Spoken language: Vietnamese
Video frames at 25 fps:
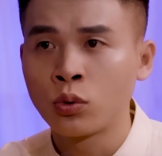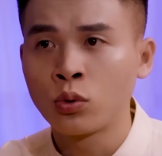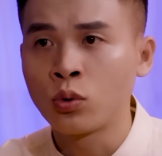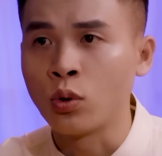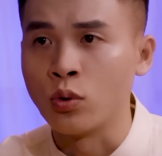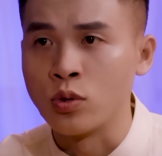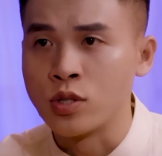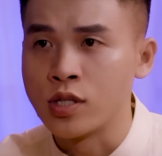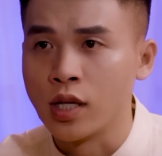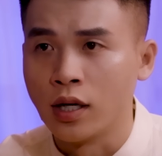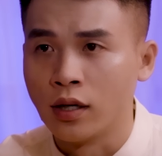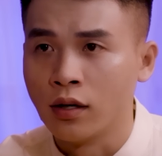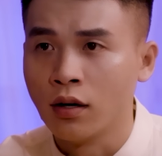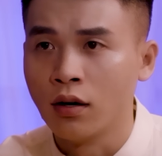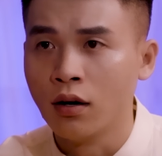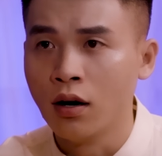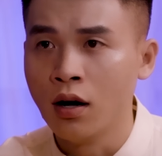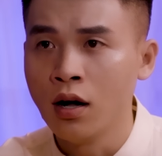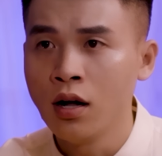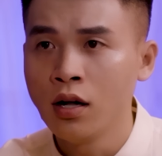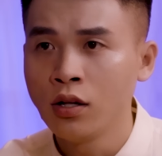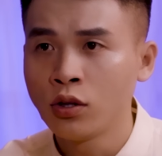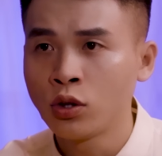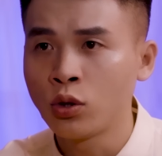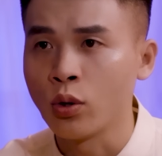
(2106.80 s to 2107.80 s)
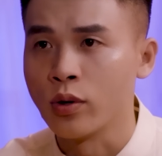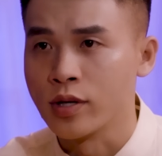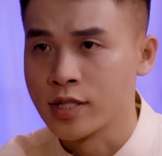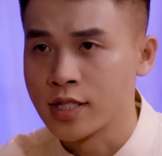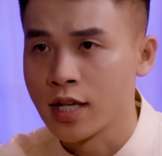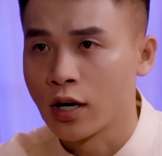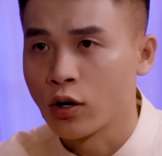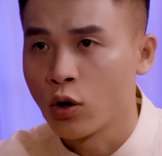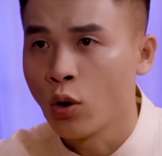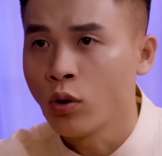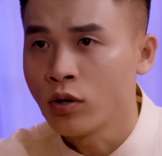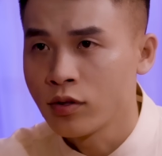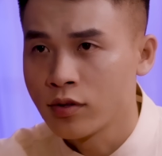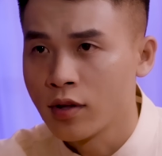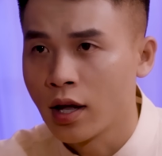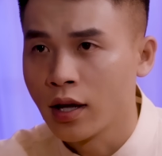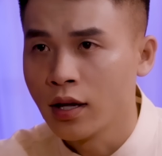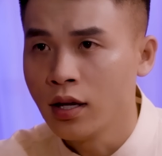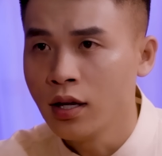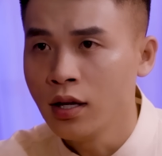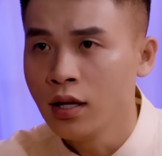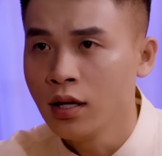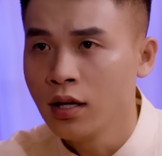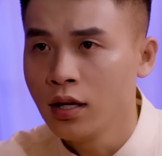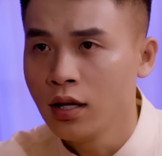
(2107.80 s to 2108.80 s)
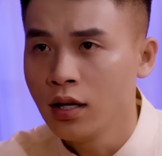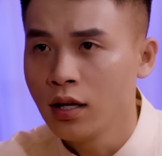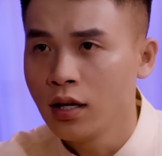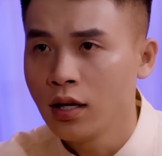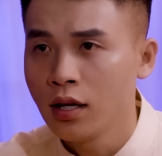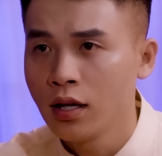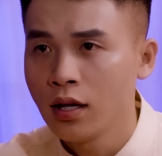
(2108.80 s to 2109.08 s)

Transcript: tôi xin hứa tôi sẽ đốt giấy.